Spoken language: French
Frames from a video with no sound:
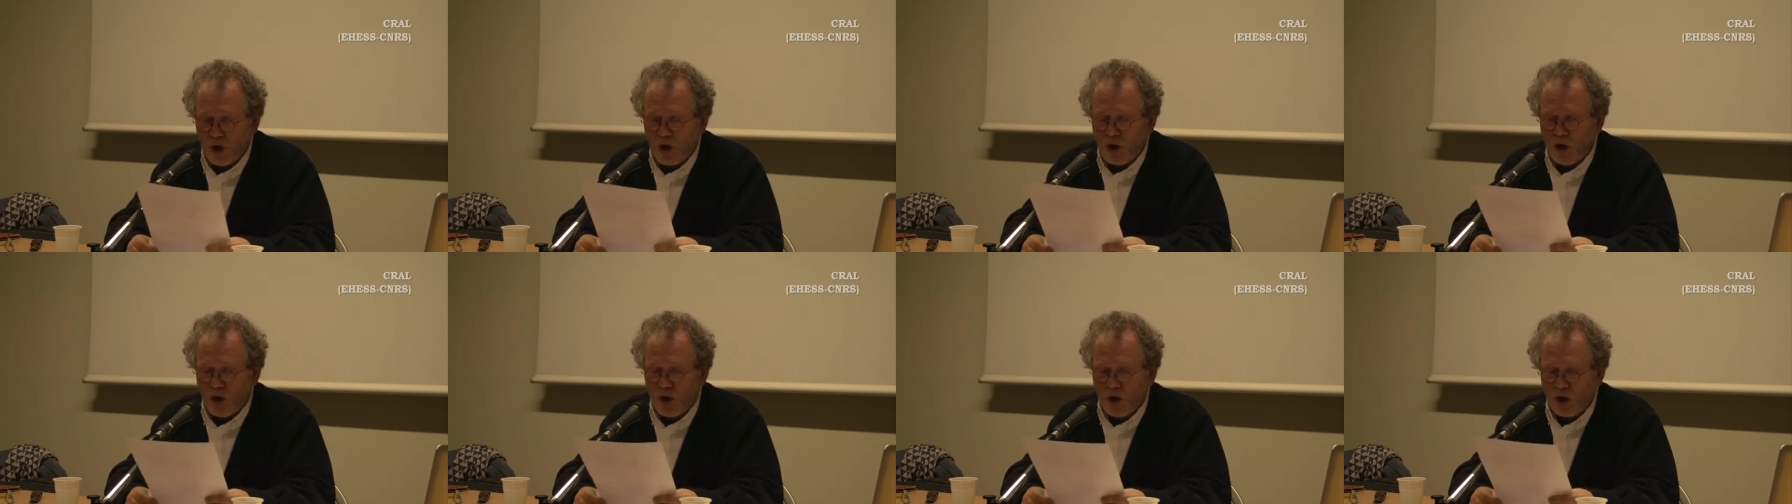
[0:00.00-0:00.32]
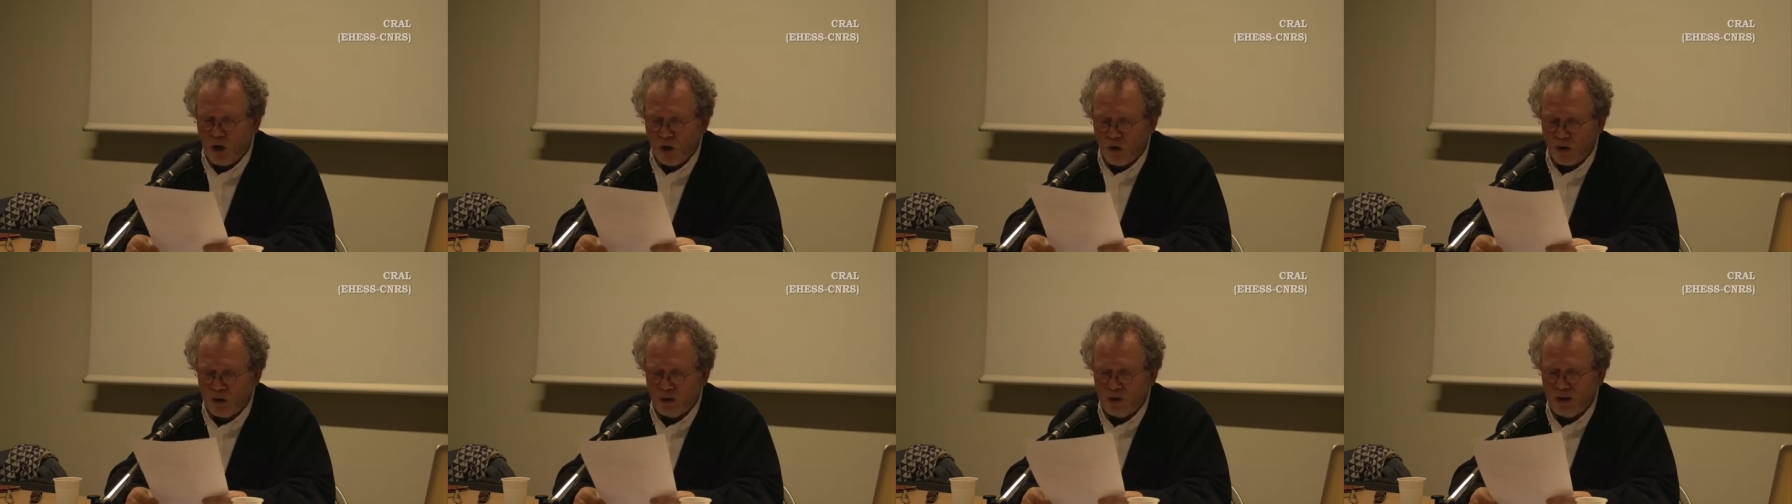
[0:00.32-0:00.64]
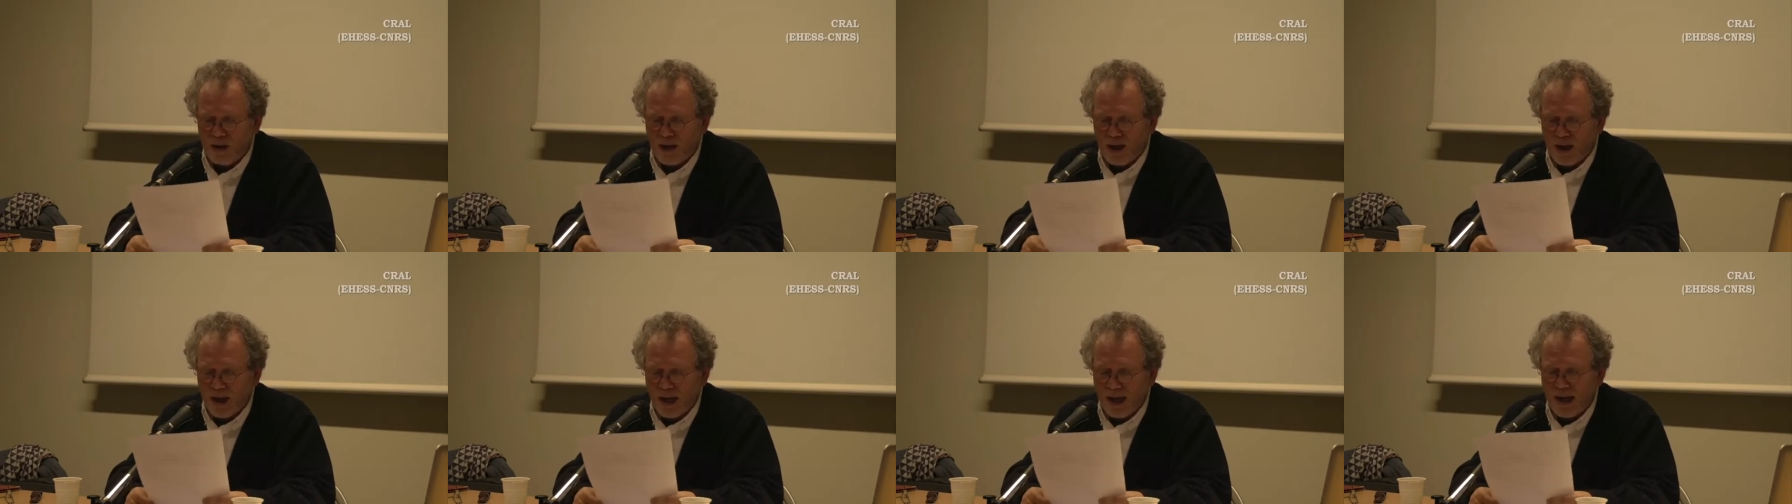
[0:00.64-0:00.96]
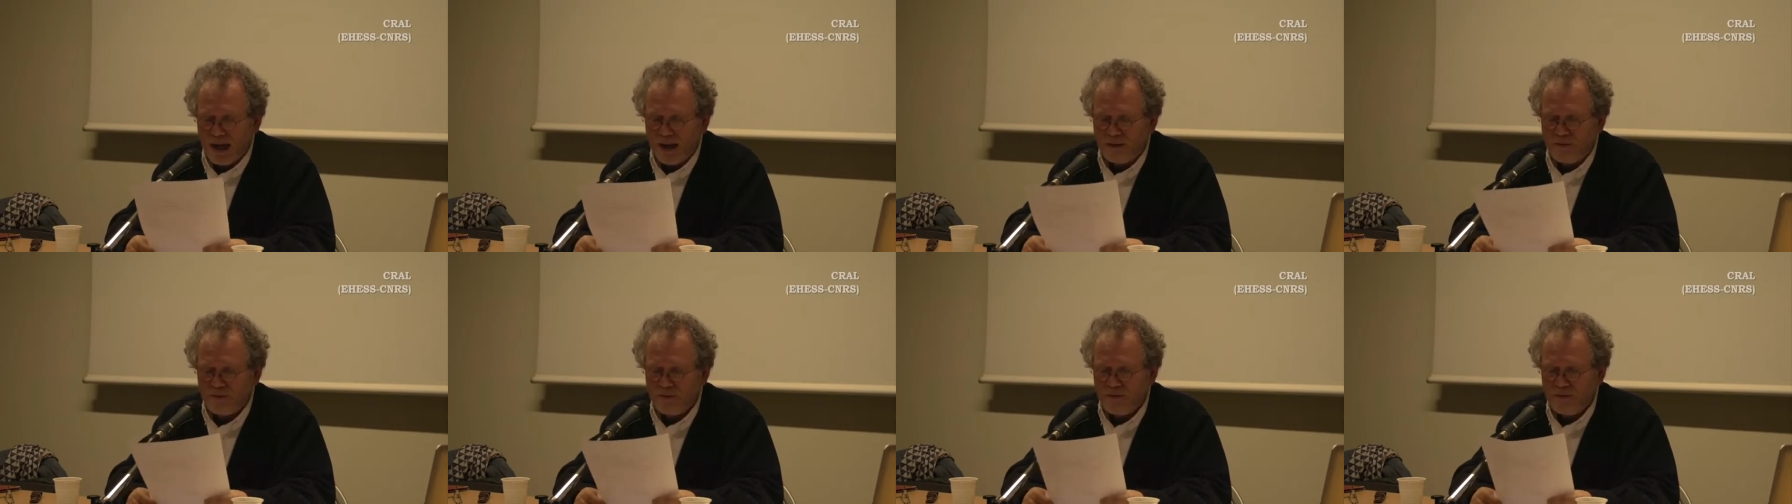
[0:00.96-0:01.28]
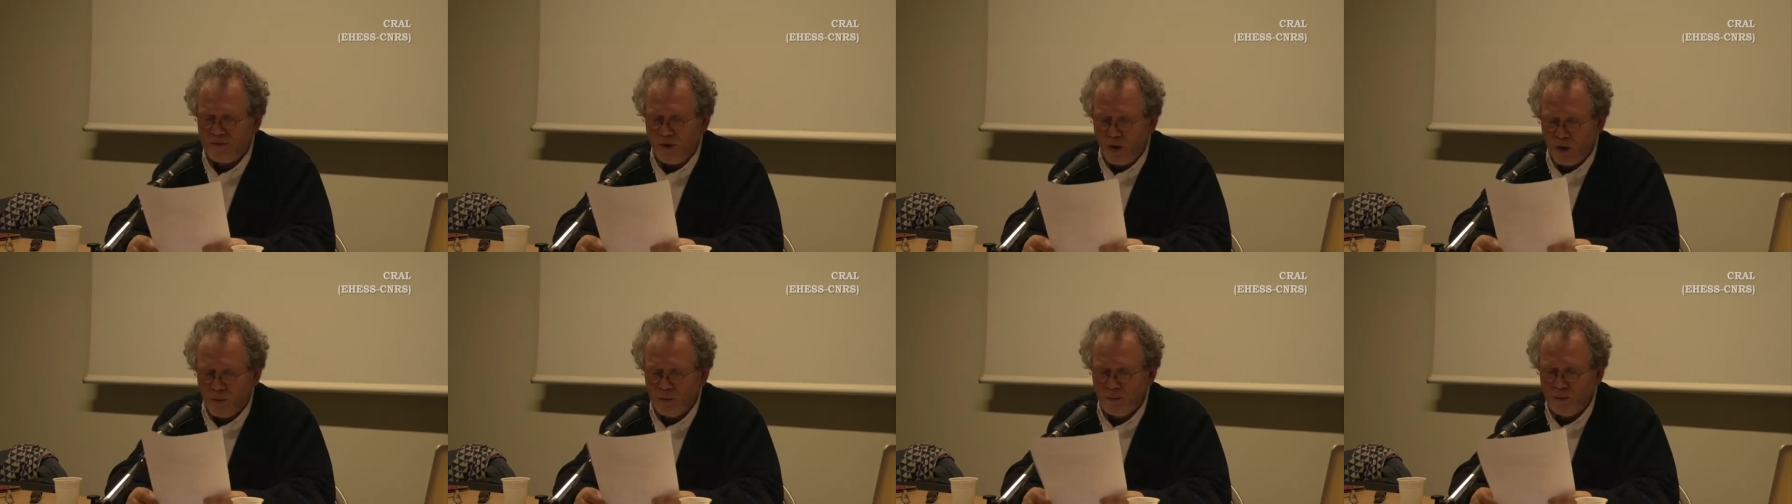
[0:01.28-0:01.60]
Rendre à la
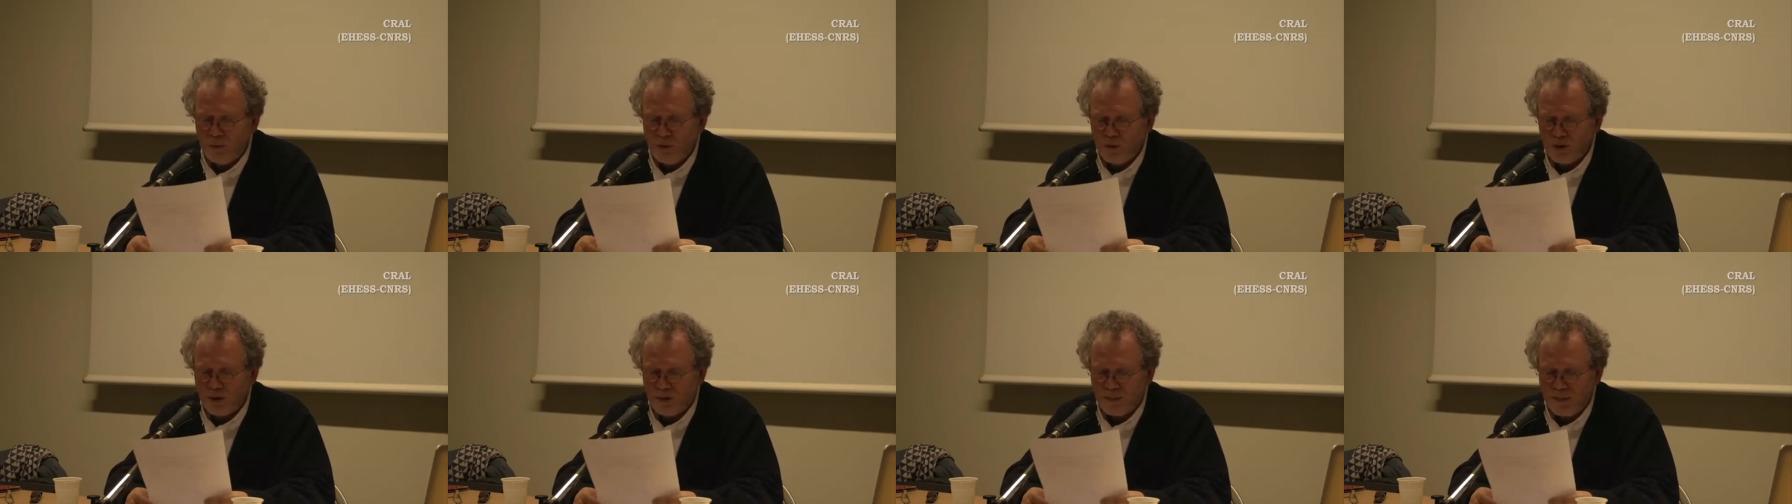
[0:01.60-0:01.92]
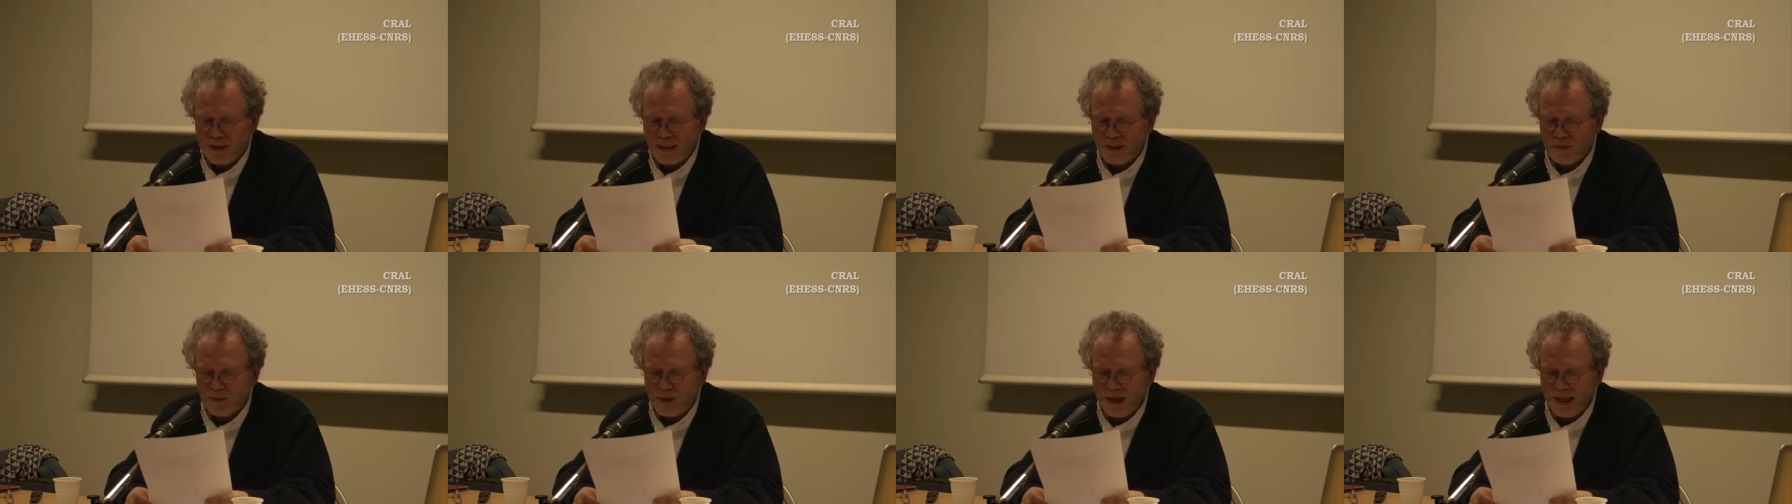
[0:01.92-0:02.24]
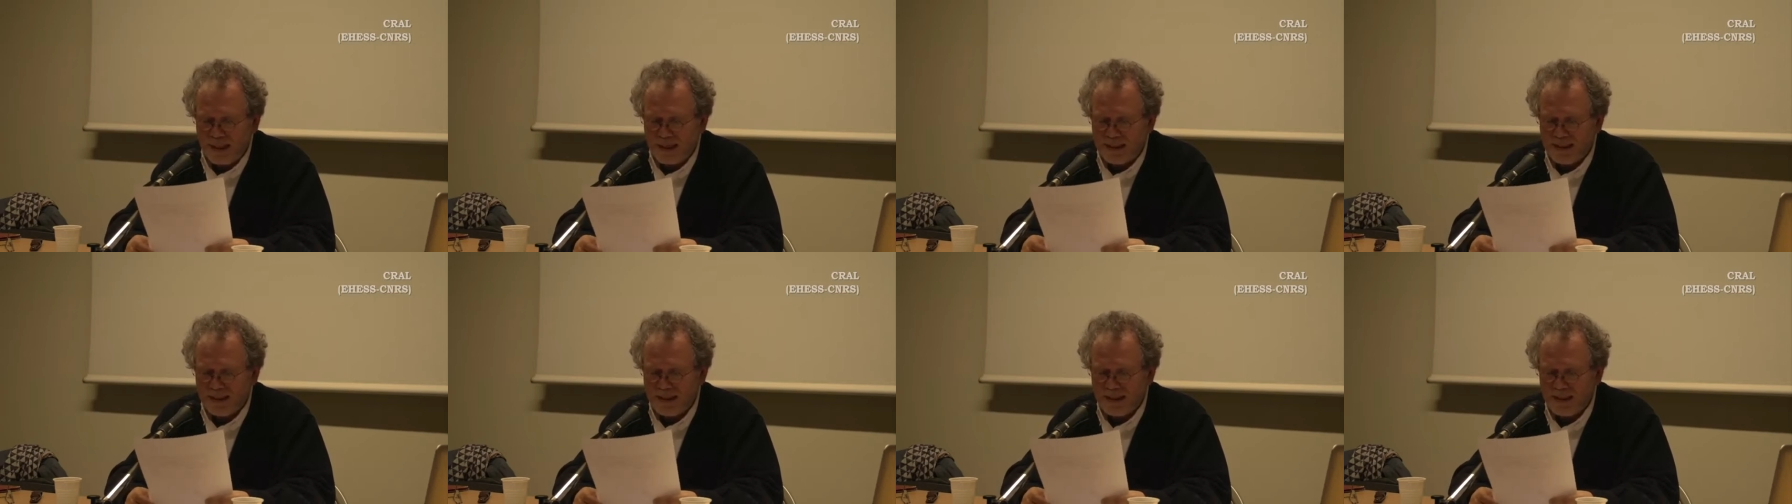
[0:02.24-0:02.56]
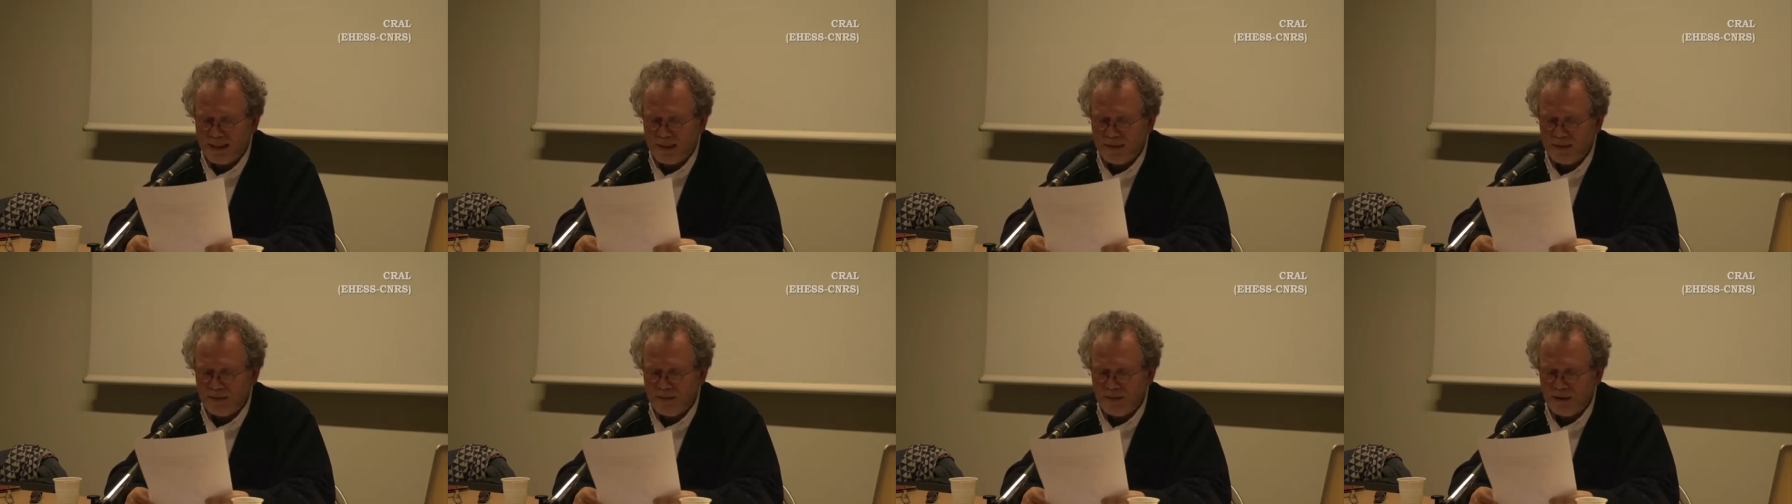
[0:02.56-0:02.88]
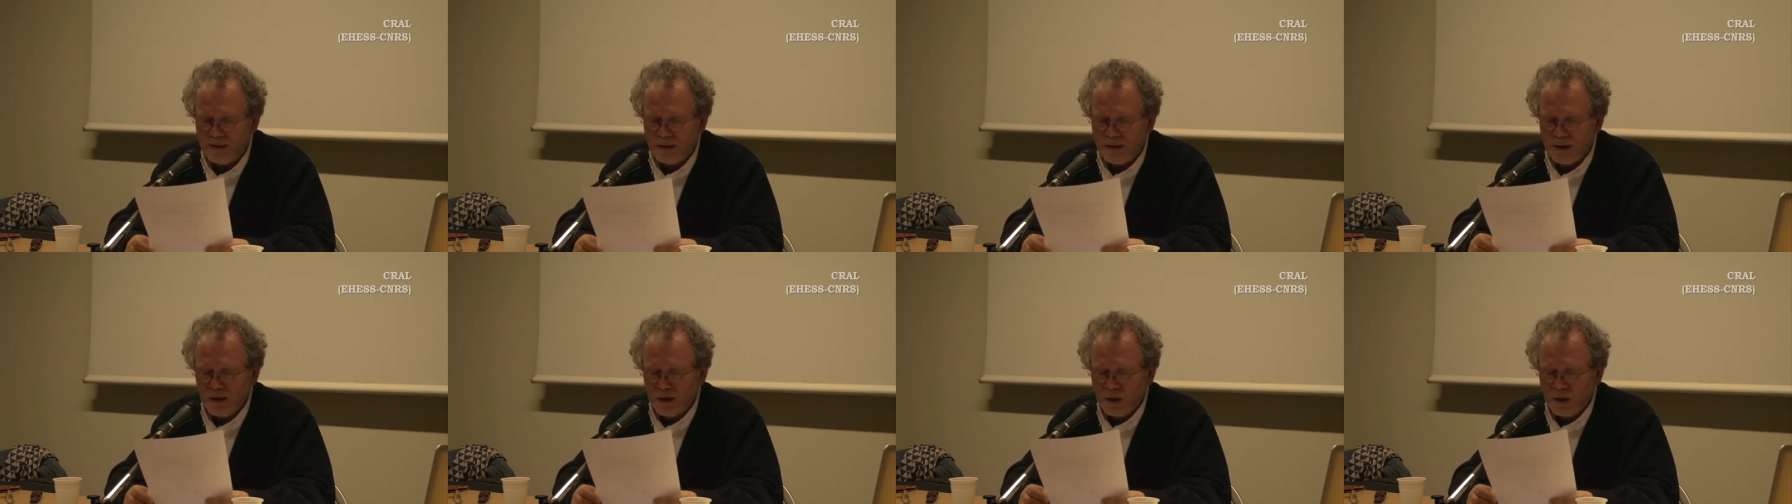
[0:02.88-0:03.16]
formule spéculative